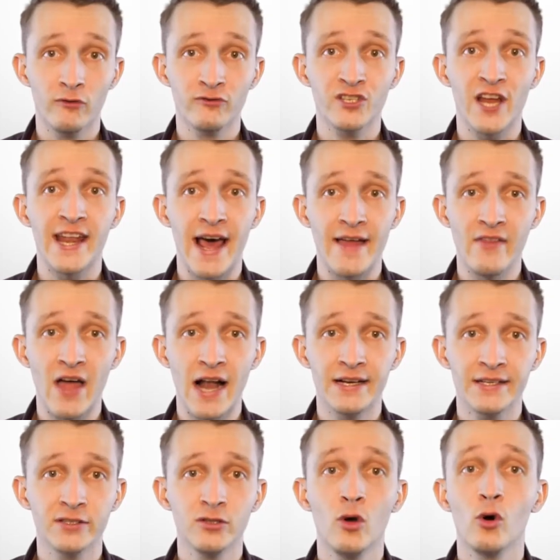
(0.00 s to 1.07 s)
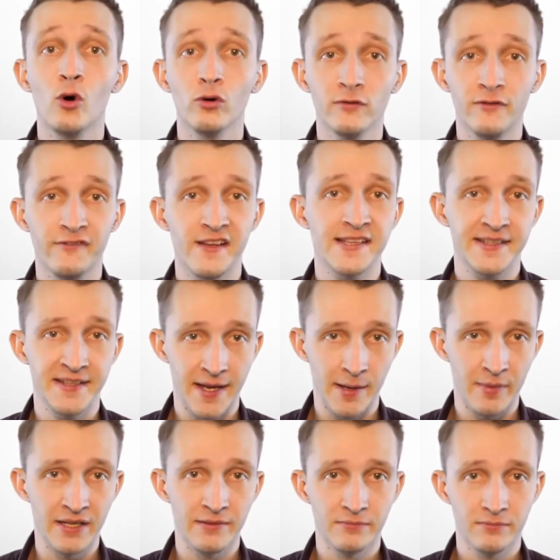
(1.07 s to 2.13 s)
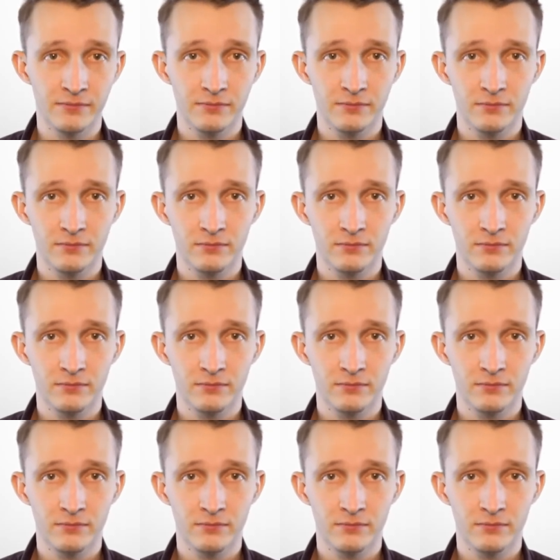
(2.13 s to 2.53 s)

Kufstein anhalten und festnehmen.